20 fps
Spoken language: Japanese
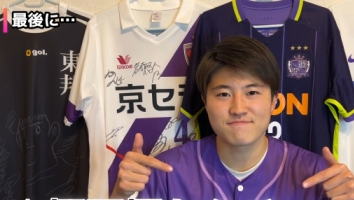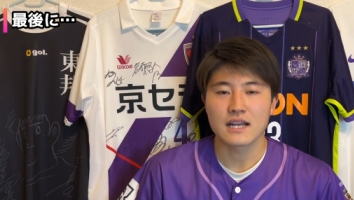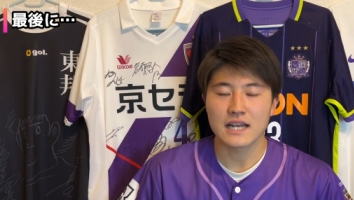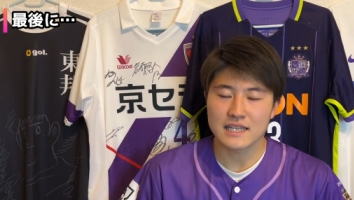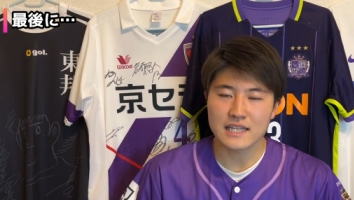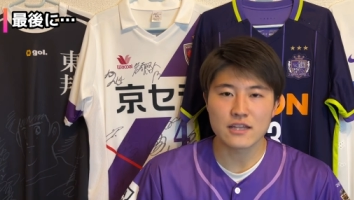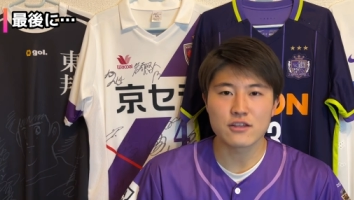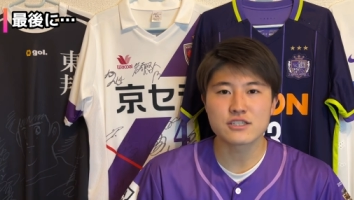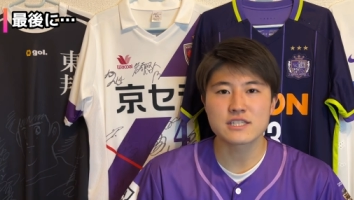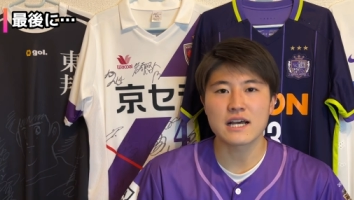
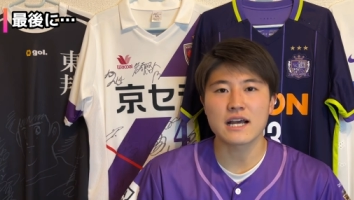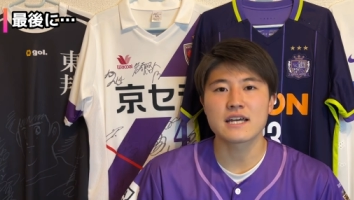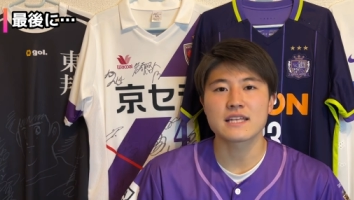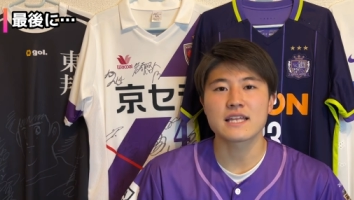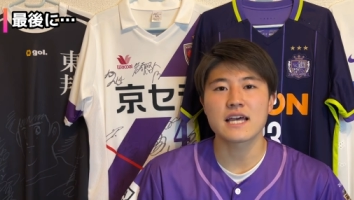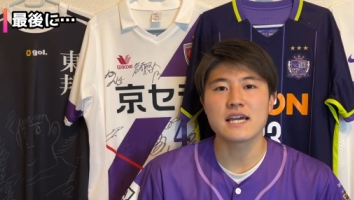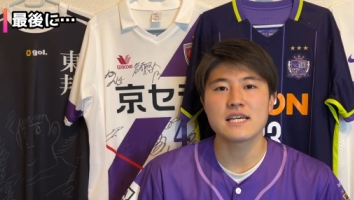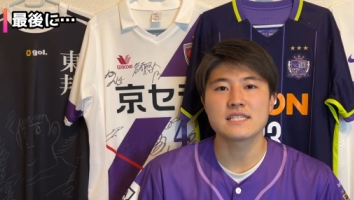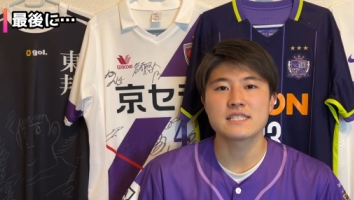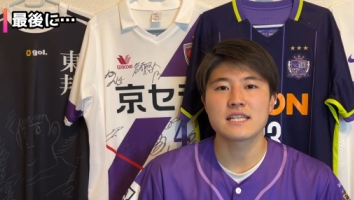片野坂
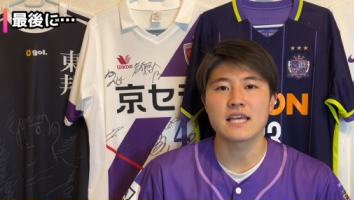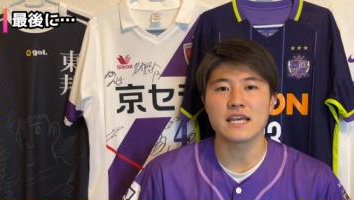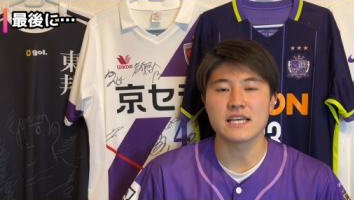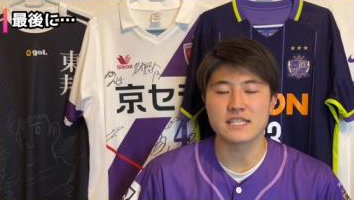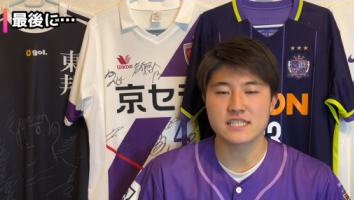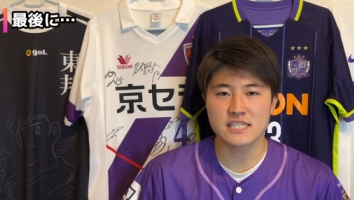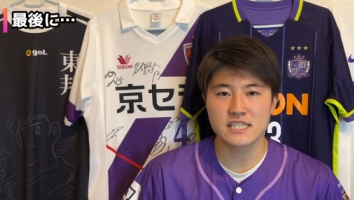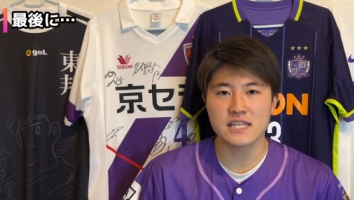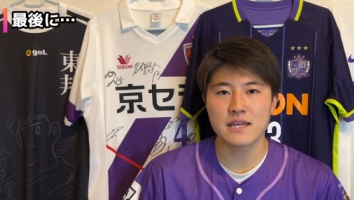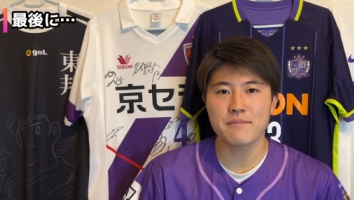体制
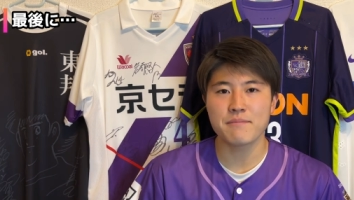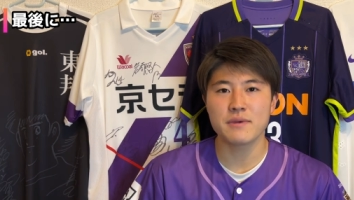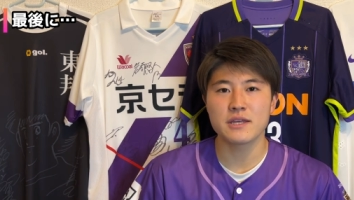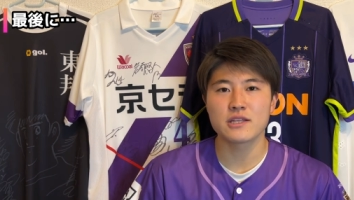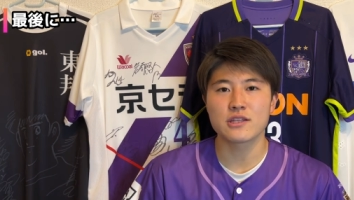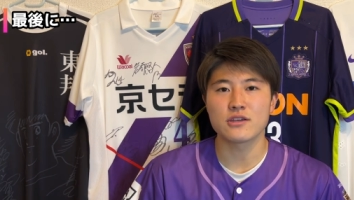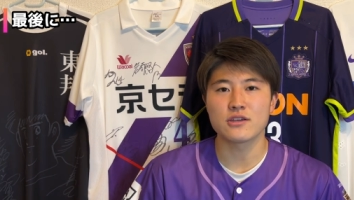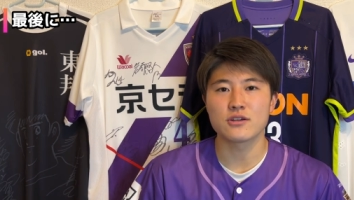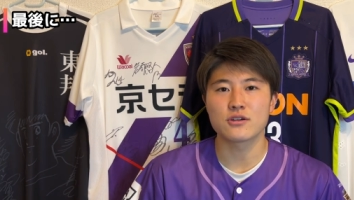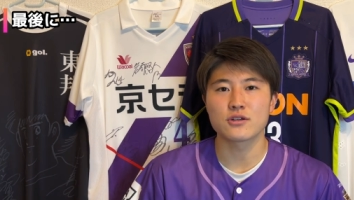1年
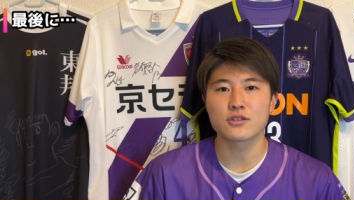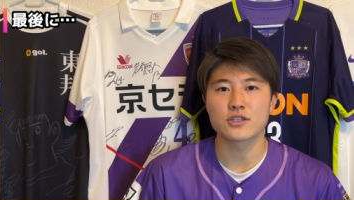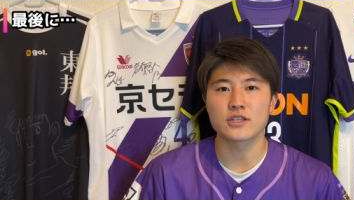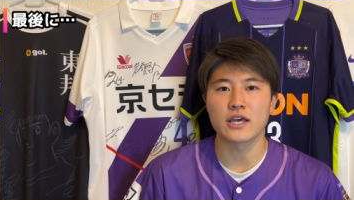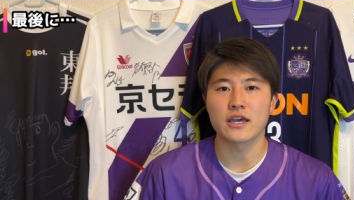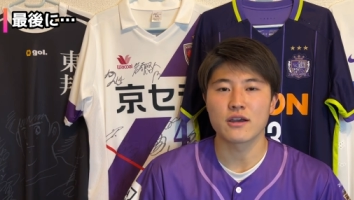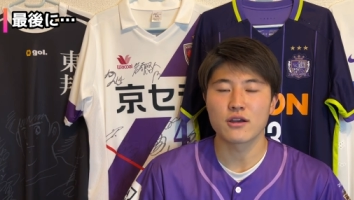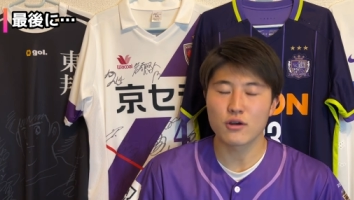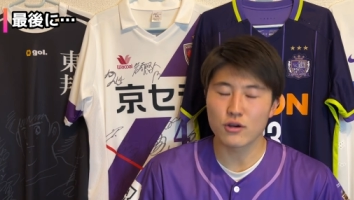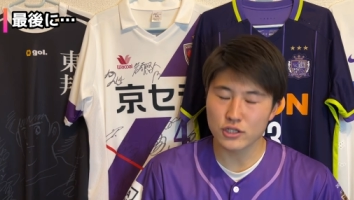目ということで、